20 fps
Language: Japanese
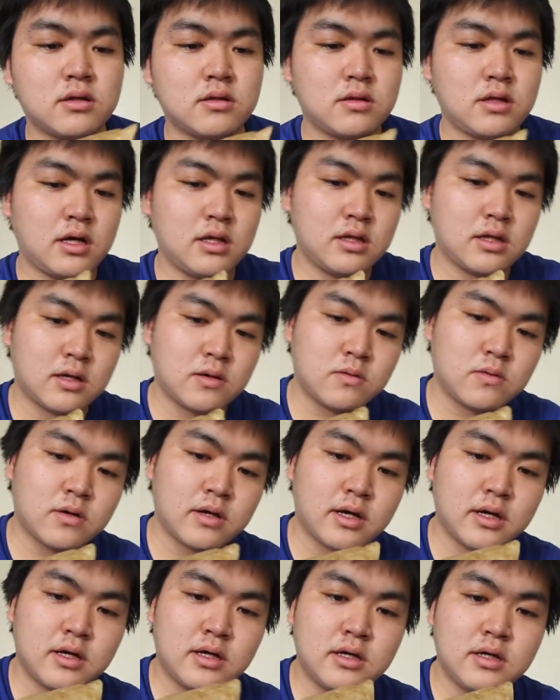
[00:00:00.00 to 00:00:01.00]
なんだろうこ
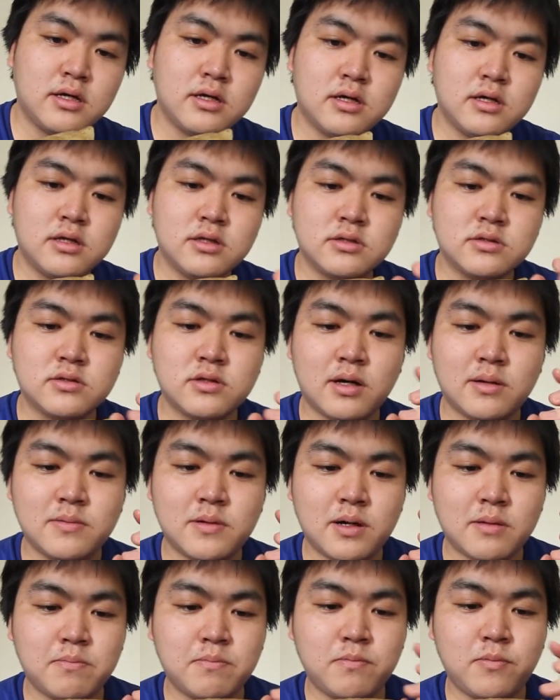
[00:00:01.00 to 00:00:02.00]
れ、ちょっと
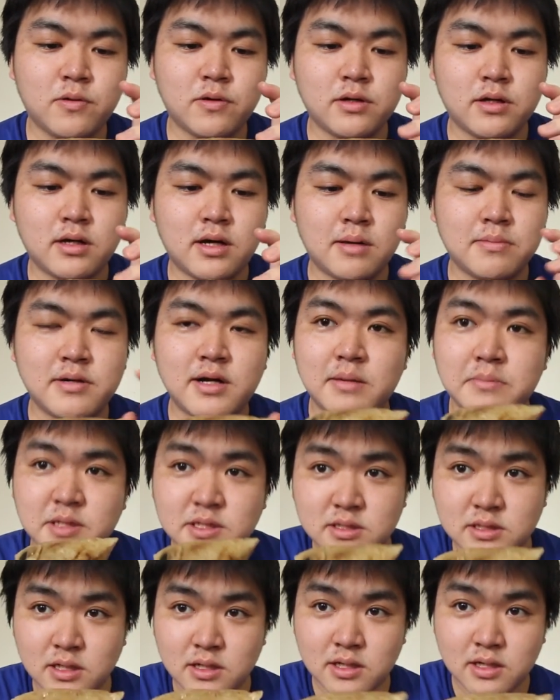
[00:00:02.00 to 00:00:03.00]
油っぽい油
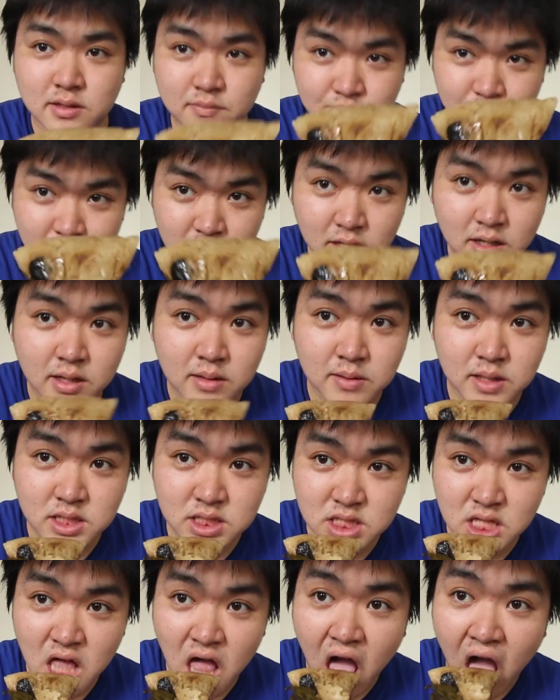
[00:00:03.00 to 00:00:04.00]
飯かな。いただきま
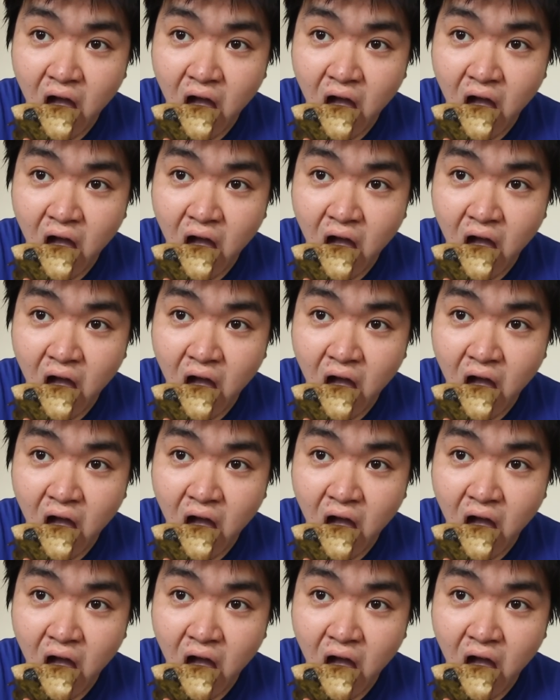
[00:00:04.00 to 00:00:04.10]
す。